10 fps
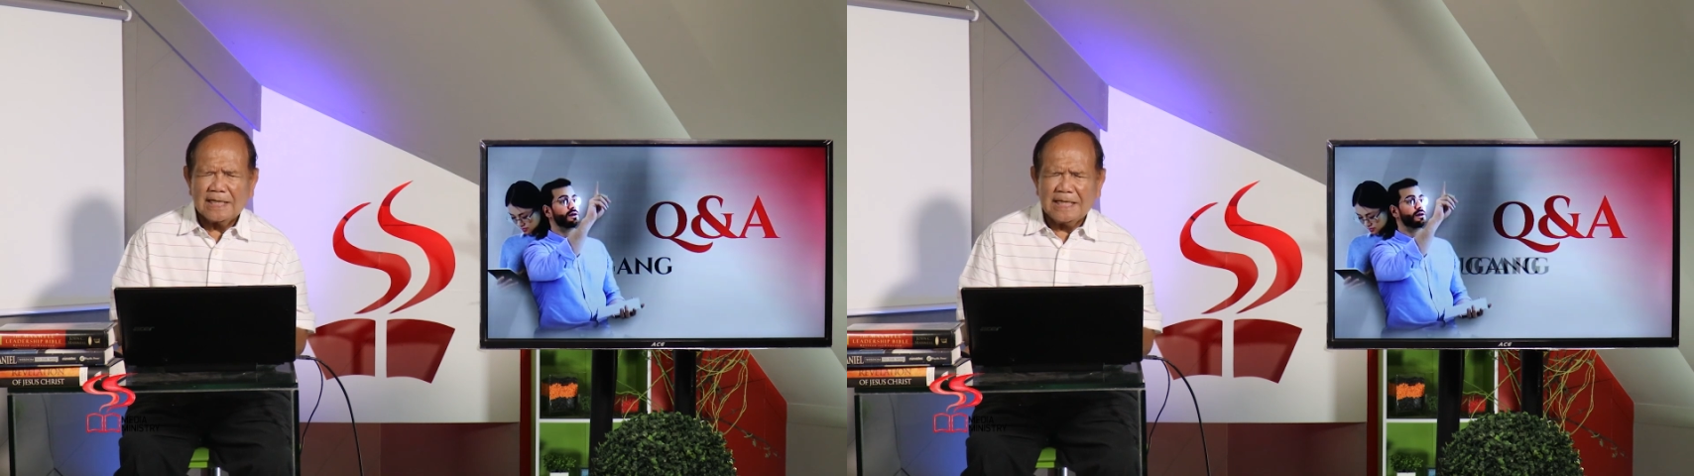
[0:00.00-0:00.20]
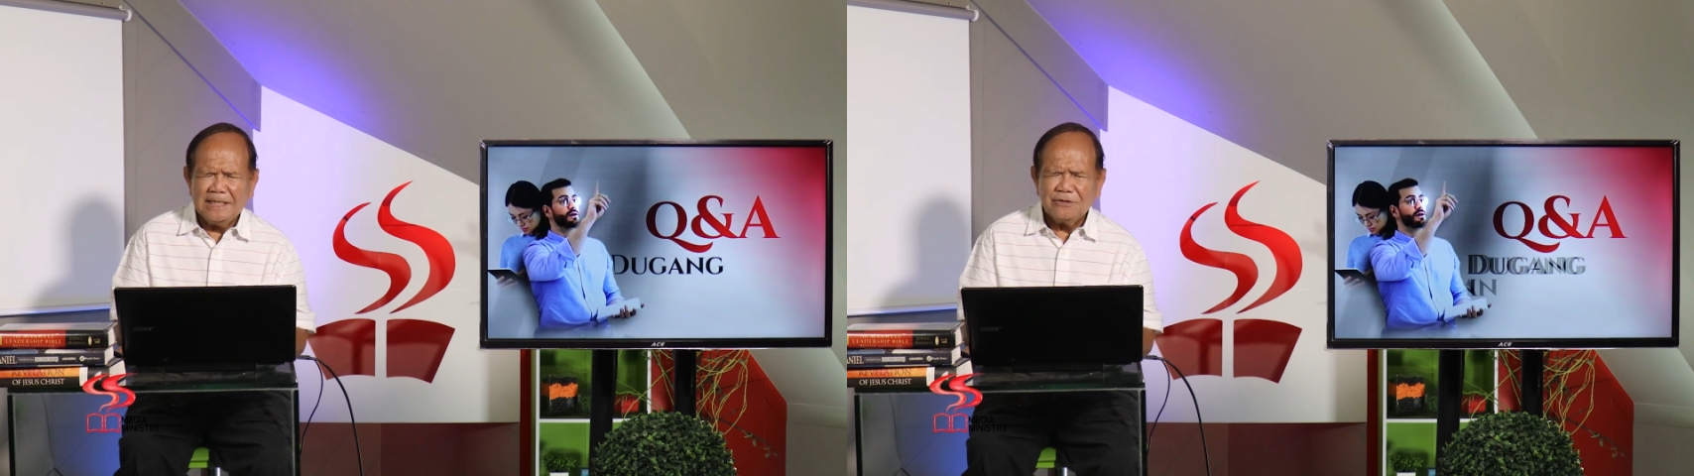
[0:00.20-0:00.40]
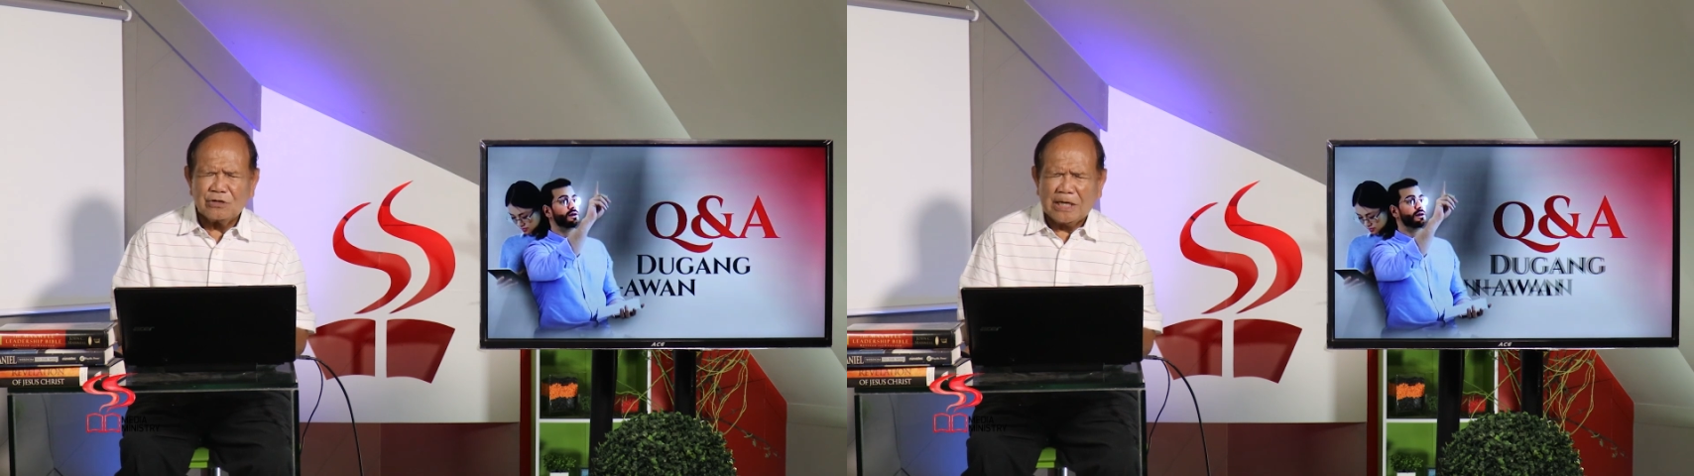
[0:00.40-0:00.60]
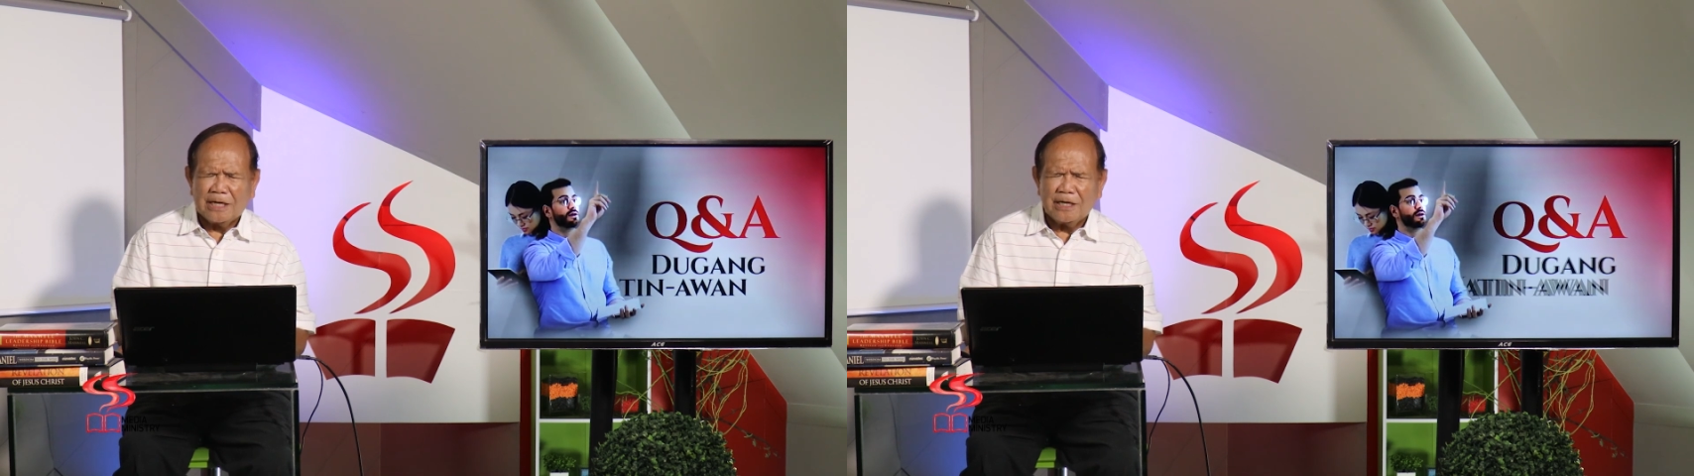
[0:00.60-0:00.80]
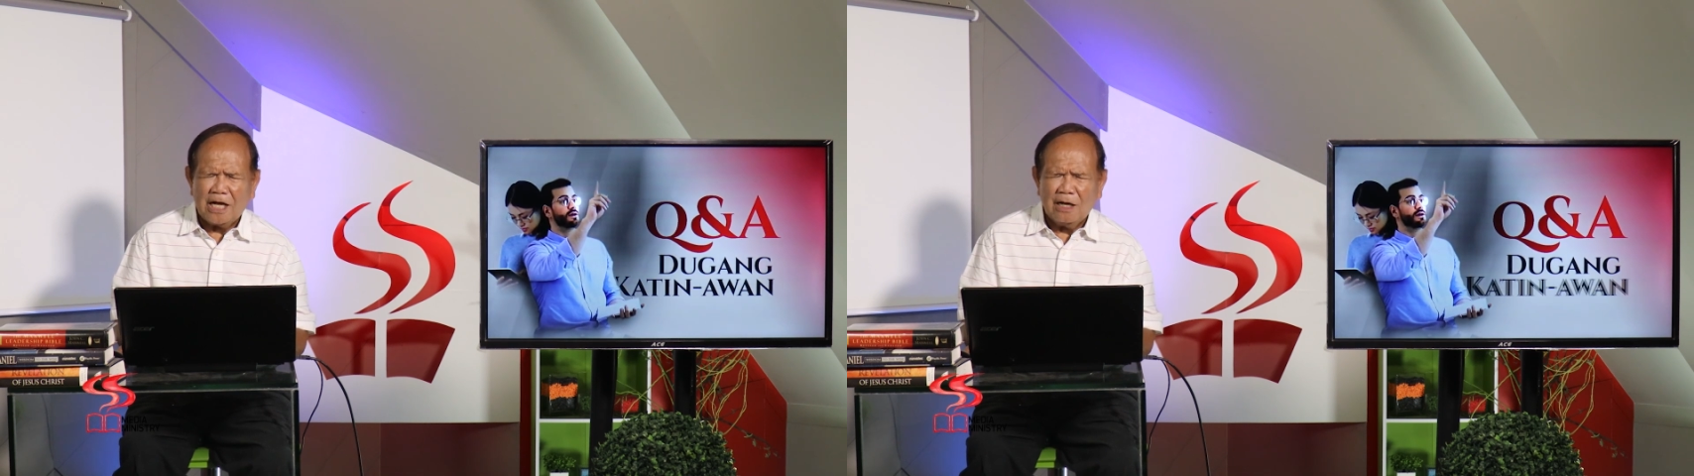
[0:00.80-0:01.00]
Kining
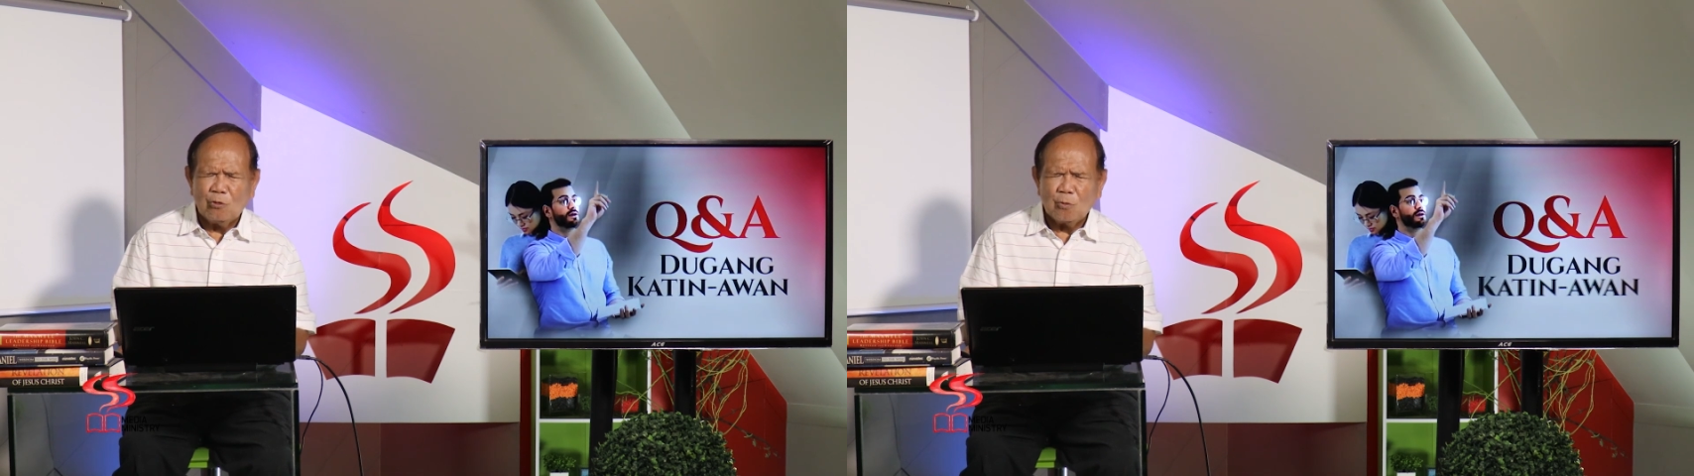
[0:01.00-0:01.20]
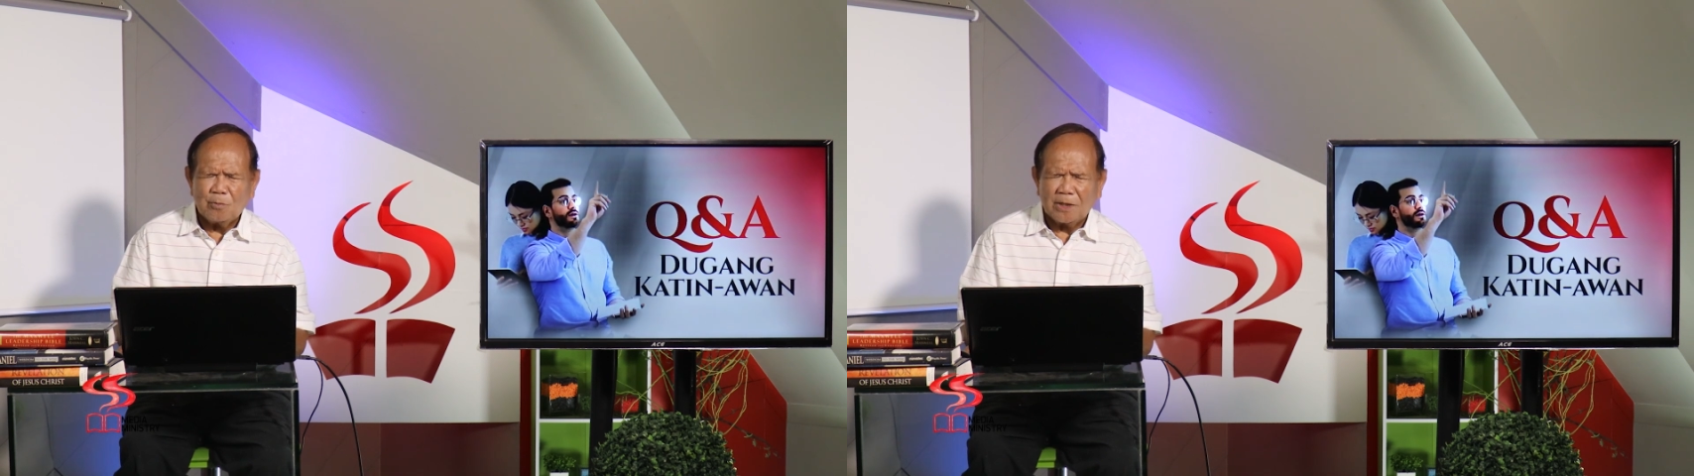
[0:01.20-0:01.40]
tanan among